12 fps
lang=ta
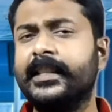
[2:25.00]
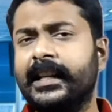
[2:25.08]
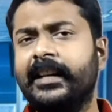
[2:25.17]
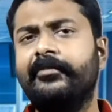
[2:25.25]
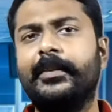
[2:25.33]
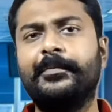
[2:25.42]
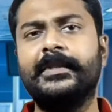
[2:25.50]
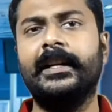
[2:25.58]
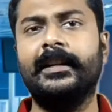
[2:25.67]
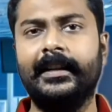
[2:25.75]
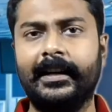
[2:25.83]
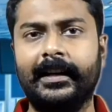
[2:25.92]
சில
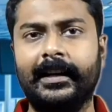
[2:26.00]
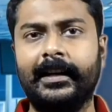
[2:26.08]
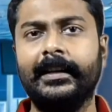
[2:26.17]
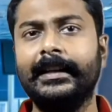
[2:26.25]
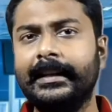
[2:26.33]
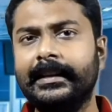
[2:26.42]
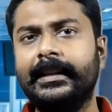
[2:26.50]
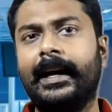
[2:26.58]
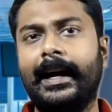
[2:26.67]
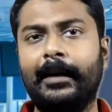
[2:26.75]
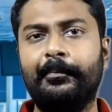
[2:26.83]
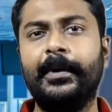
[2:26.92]
வெப்சைட்களில் இந்த
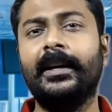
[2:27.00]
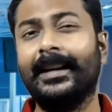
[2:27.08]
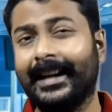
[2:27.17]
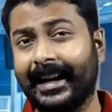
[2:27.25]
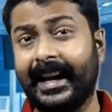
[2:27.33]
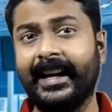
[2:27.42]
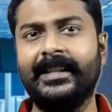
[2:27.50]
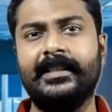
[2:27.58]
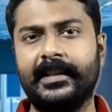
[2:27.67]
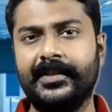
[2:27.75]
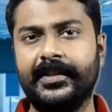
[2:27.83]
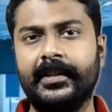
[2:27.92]
ஆப்பை கிராக்
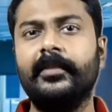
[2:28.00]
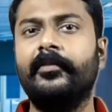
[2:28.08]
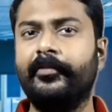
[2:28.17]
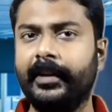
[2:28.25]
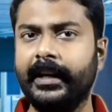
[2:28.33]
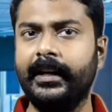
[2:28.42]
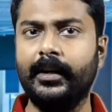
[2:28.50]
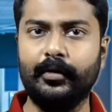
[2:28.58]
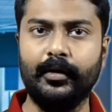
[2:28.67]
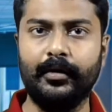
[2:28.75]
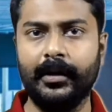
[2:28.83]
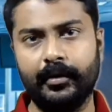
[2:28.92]
செஞ்சு ஃப்ரீ
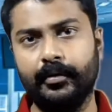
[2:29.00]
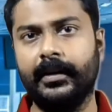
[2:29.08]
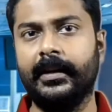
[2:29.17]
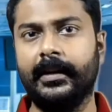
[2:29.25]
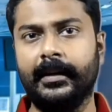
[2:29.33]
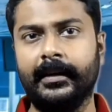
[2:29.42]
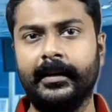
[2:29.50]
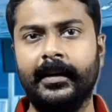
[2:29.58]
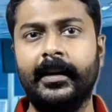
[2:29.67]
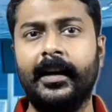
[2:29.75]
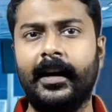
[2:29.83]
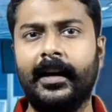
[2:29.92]
டவுன்லோட்னு கொடுக்குறாங்க
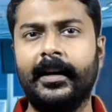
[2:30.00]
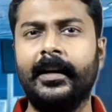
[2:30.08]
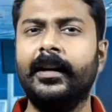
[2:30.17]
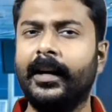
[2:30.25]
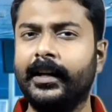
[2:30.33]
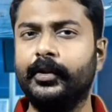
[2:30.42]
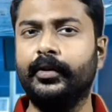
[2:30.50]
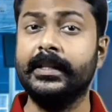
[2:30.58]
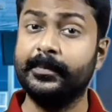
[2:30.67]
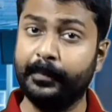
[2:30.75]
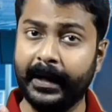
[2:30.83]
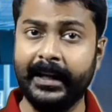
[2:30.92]
ஆனால் அது ஒரு
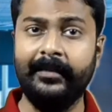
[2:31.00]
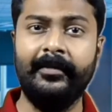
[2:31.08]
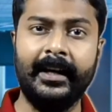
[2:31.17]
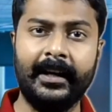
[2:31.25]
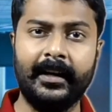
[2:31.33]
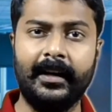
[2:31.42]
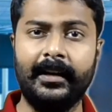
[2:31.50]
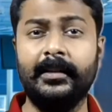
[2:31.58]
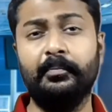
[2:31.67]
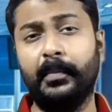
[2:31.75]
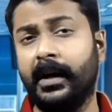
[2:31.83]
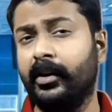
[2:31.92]
ஸ்பைவேர்
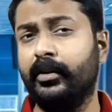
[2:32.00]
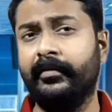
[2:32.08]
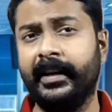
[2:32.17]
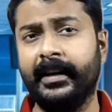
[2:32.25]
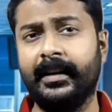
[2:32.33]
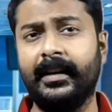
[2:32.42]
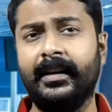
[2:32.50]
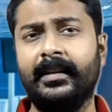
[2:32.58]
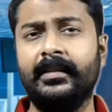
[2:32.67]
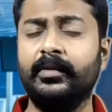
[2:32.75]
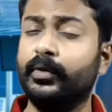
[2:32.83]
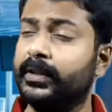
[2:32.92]
அல்லது மால்வேர்
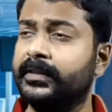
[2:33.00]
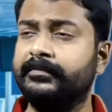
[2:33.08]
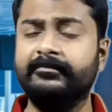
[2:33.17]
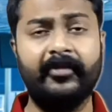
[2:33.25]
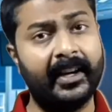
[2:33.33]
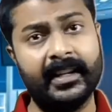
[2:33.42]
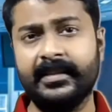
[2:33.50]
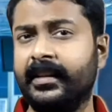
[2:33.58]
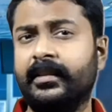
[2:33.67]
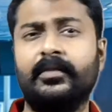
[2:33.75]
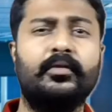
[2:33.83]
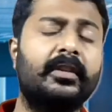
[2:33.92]
அல்லது ஒரு
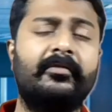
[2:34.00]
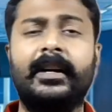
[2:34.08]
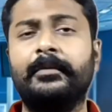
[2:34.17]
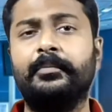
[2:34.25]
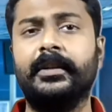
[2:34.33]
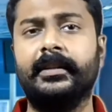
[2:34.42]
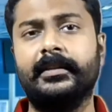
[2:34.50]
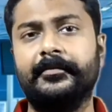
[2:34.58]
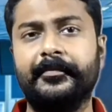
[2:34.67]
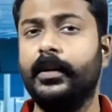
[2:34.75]
வைரஸாக இருக்க கூட வாய்ப்பு இருக்கு